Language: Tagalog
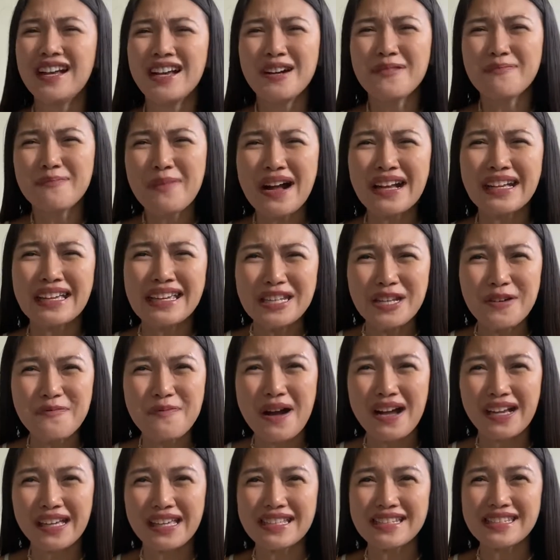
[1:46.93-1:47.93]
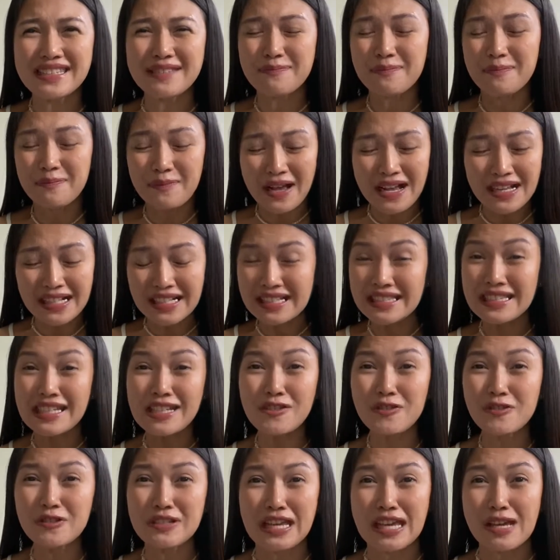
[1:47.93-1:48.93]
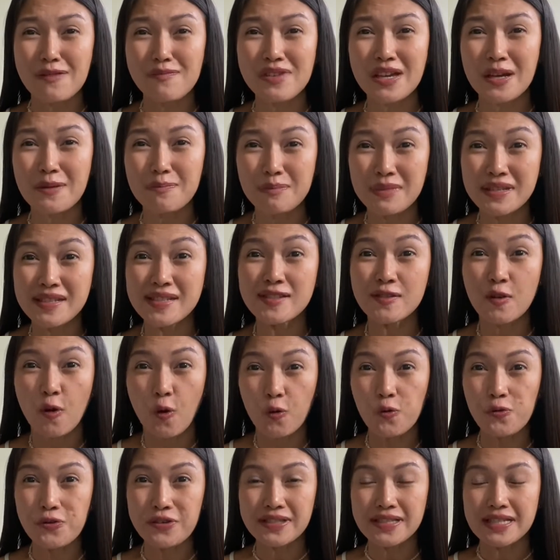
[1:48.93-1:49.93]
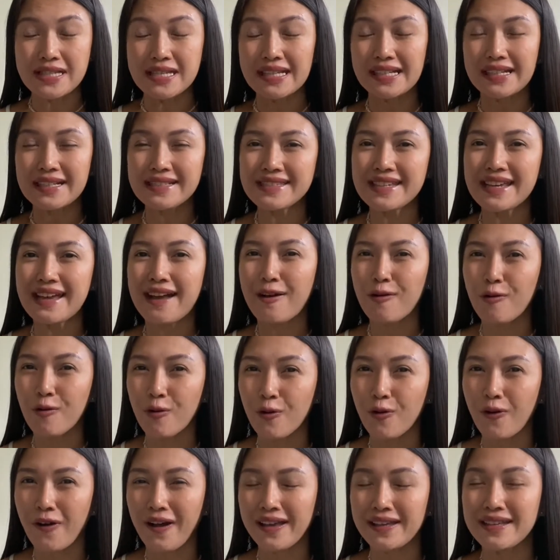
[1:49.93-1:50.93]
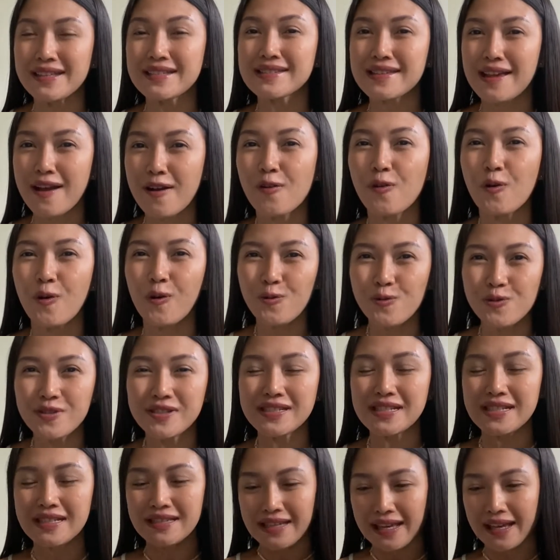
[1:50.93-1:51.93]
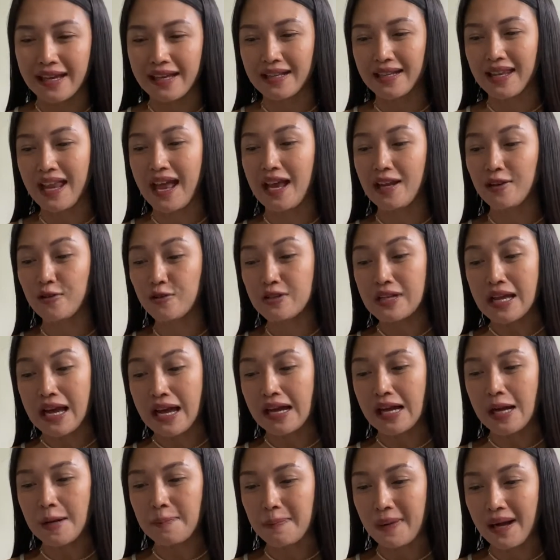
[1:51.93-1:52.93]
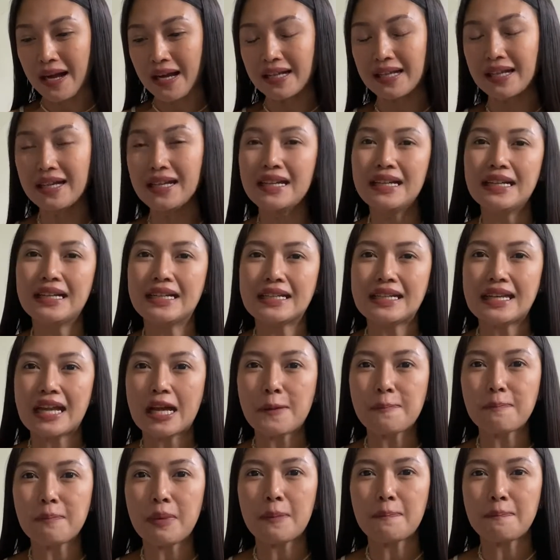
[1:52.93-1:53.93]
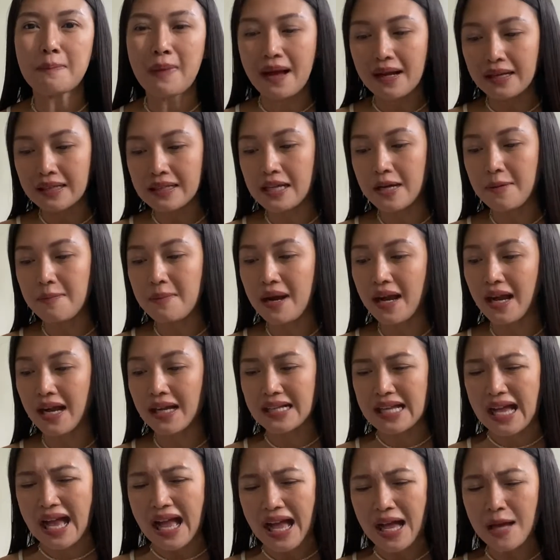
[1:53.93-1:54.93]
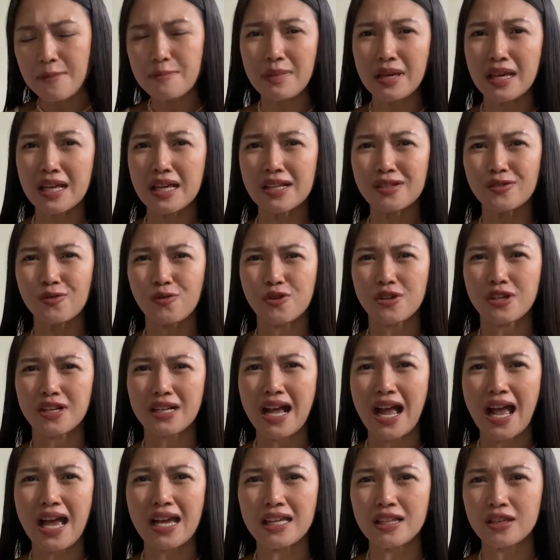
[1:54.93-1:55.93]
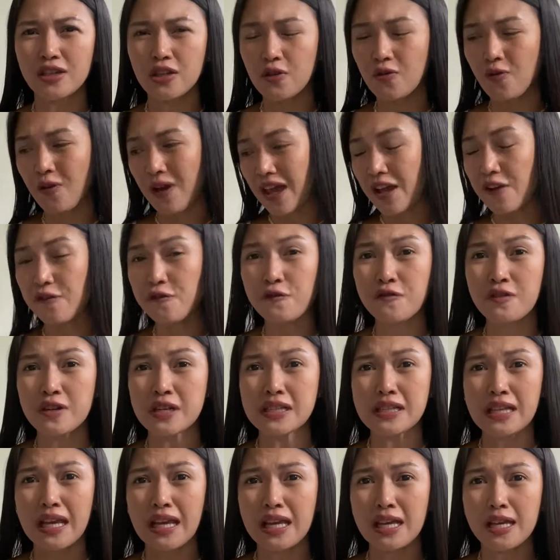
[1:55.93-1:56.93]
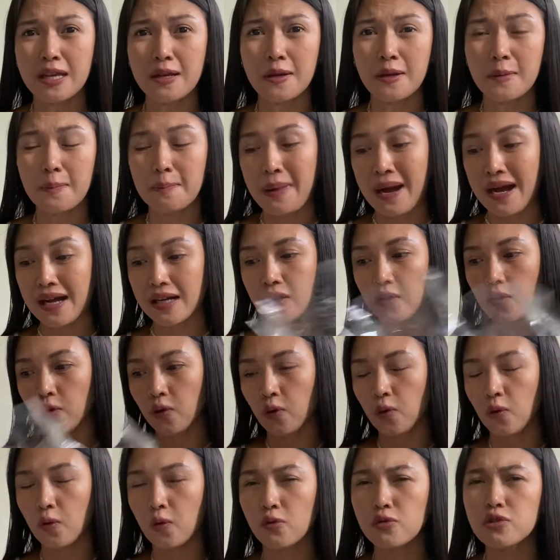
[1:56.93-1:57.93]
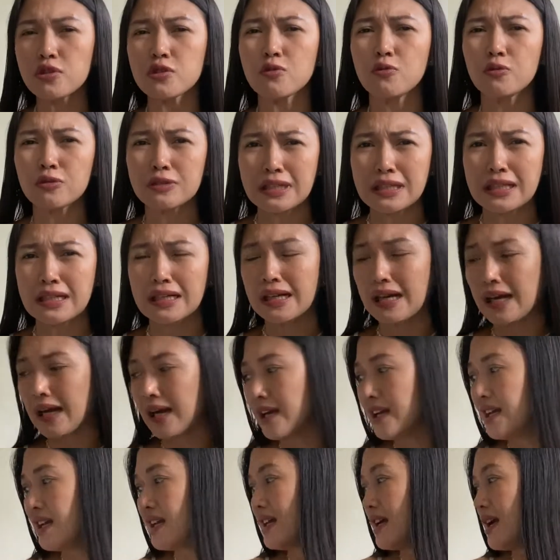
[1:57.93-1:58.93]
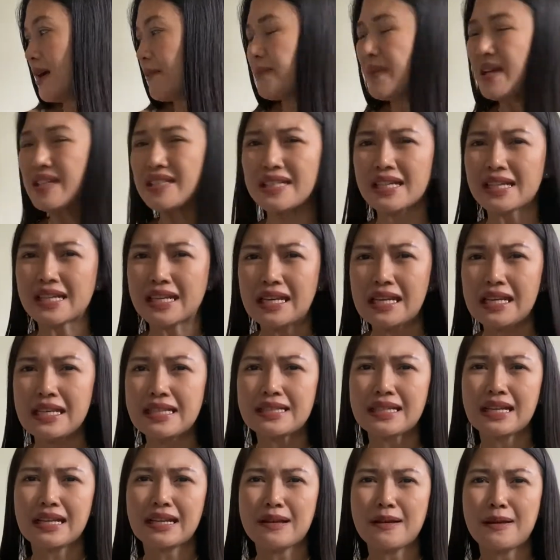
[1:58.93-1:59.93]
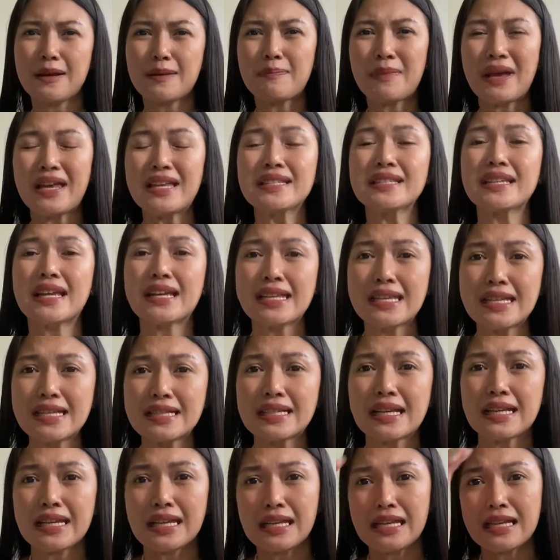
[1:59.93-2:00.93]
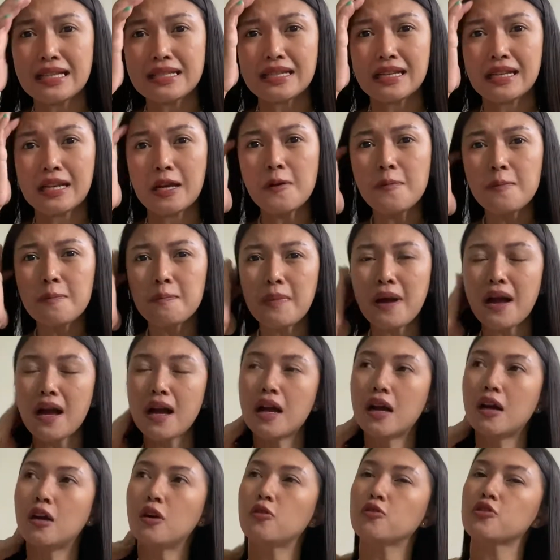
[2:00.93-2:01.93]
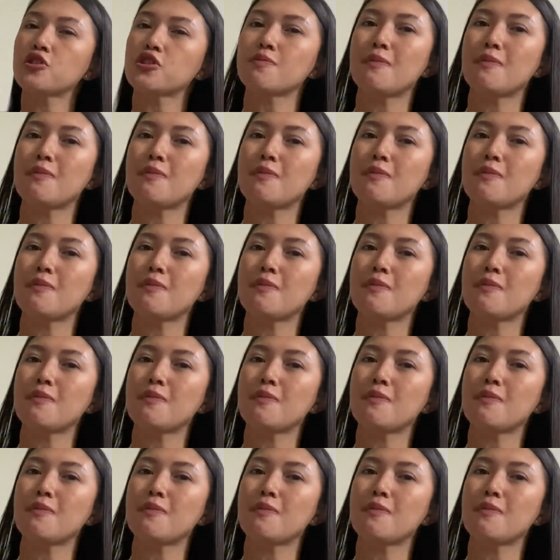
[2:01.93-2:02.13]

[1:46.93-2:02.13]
bagay na bagay, ang ganda ng name niya, Miss OC, kasi ako ay isang OC din. Lalo na kapag nagpapak ng mga gamit or kahit yung everyday bag ko, gusto ko talaga may sarili may sarili-sarili silang pouch,